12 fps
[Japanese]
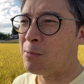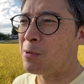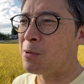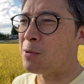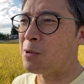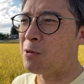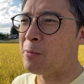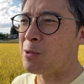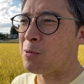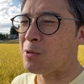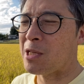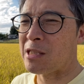もうこれを見
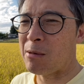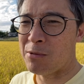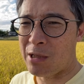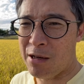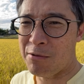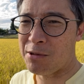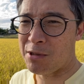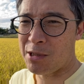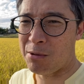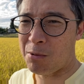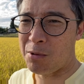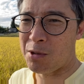る頃には多分台風は過ぎ
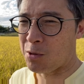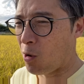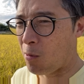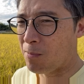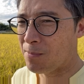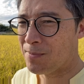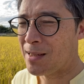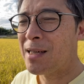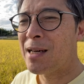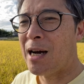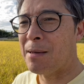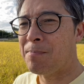てる頃でしょ
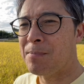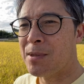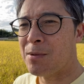う。はい。